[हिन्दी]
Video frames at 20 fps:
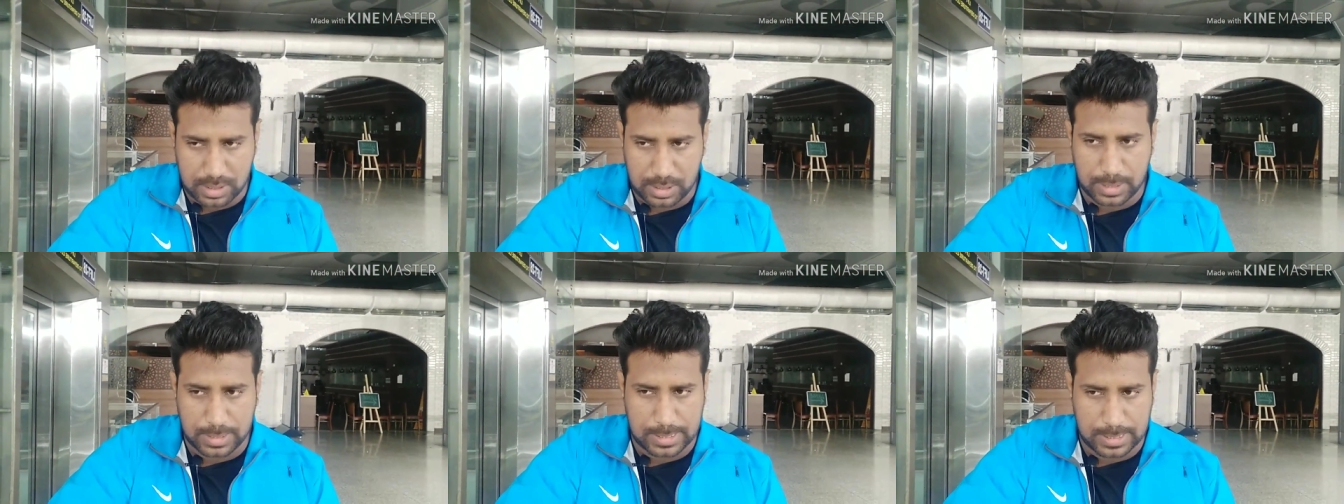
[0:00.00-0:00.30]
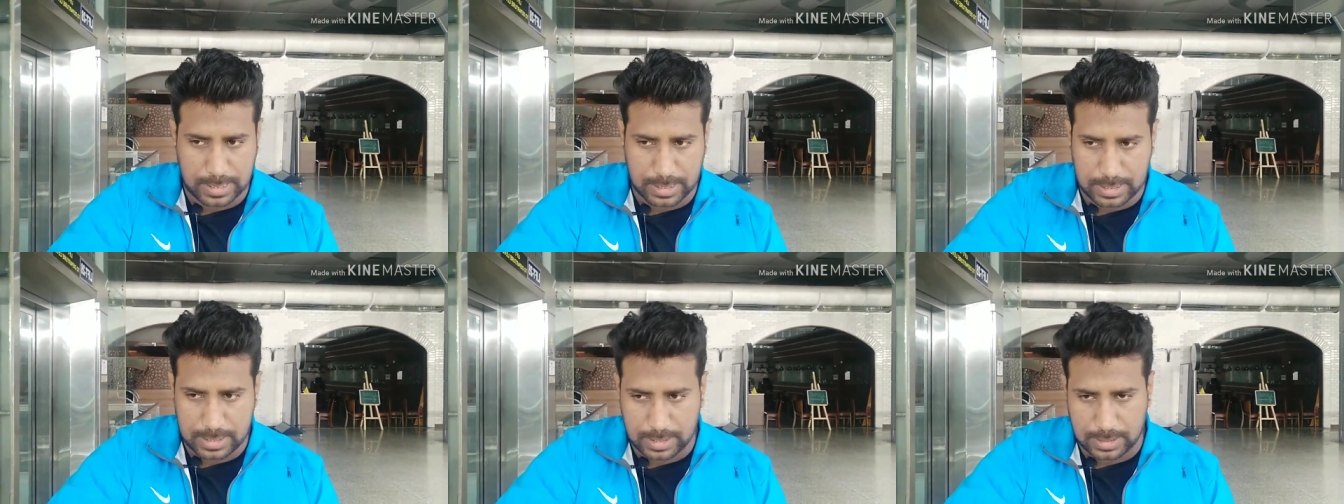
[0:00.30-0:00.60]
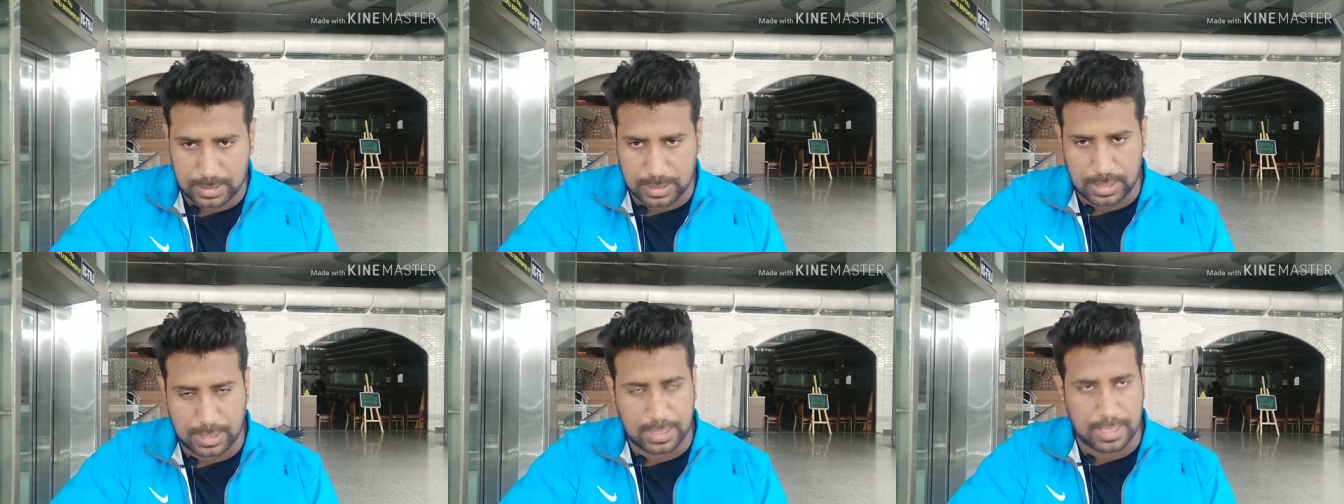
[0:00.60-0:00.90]
सर्च कर
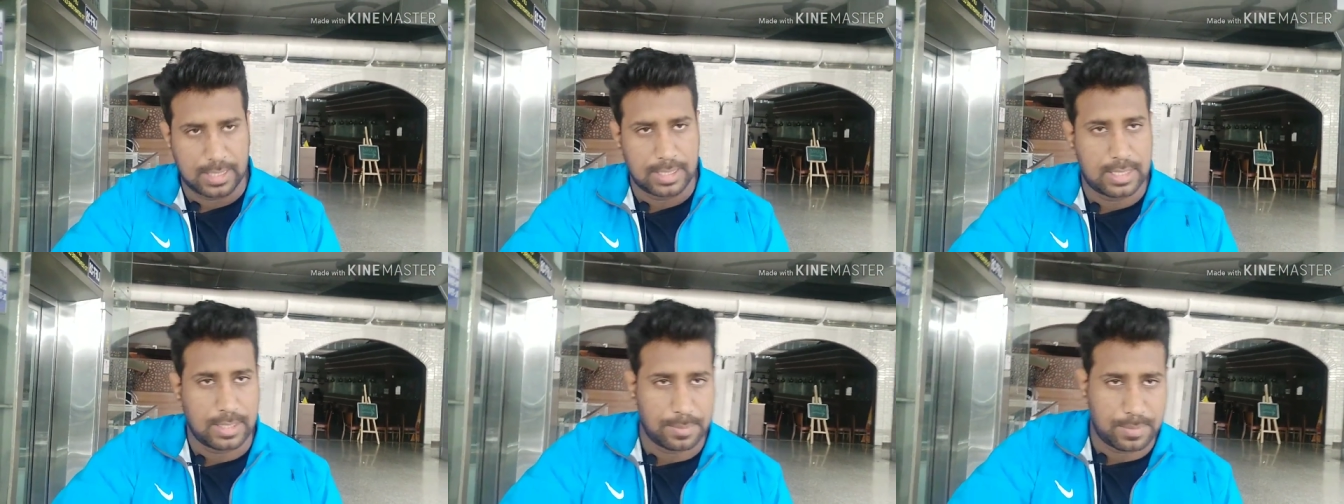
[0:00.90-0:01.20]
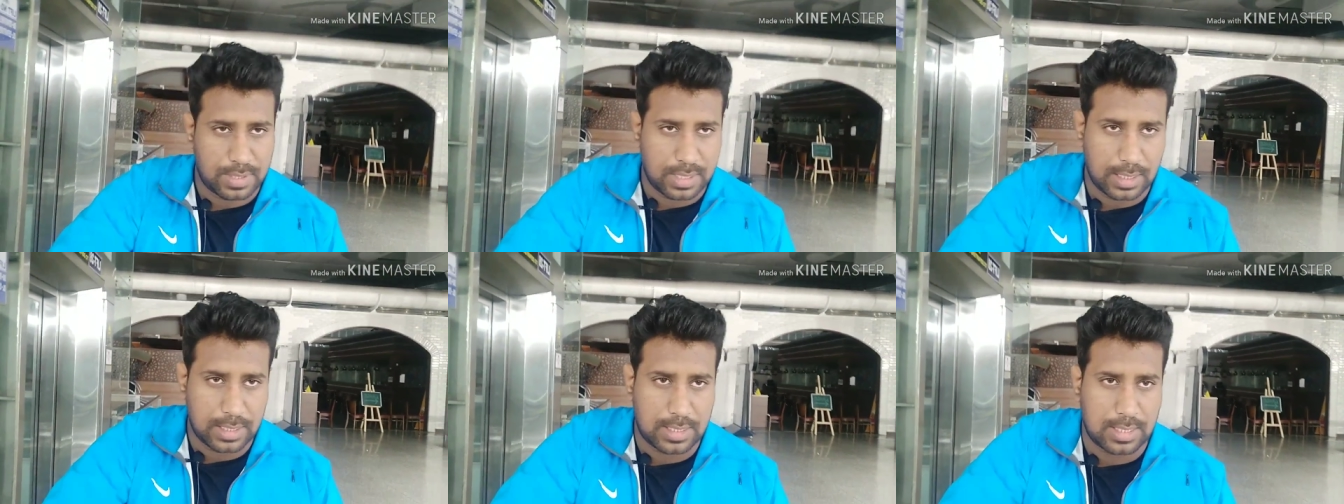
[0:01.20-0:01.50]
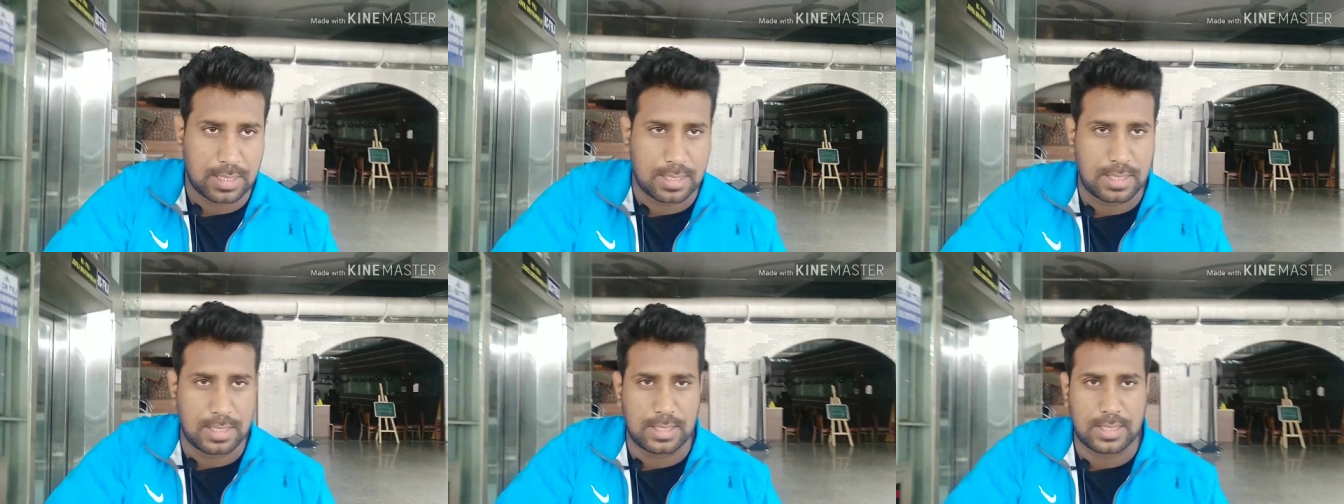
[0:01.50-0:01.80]
सकते हैं लेकिन सबसे
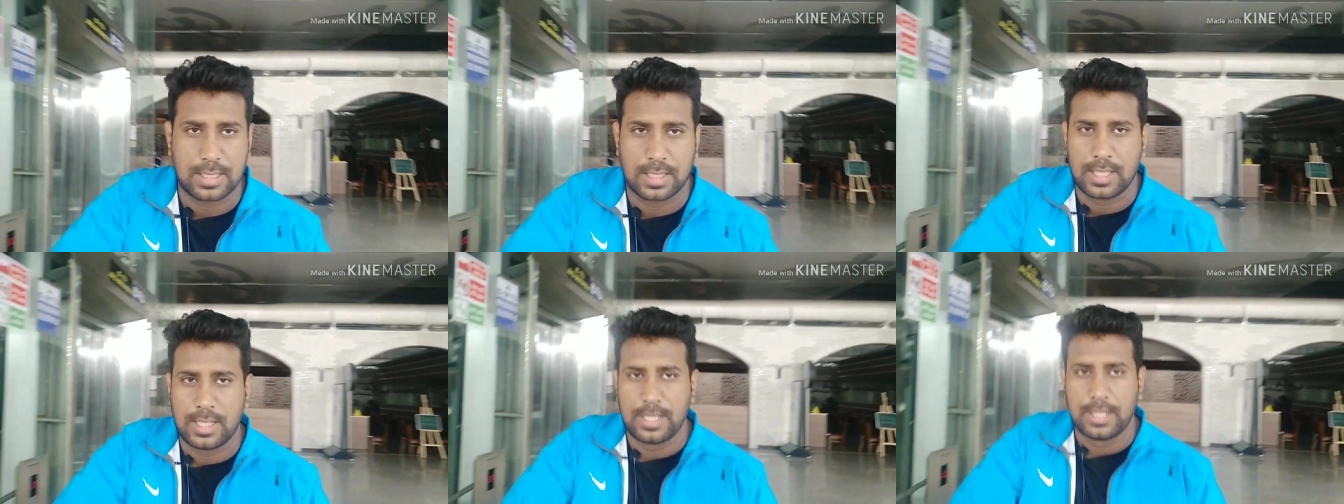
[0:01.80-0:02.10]
अच्छा चीज़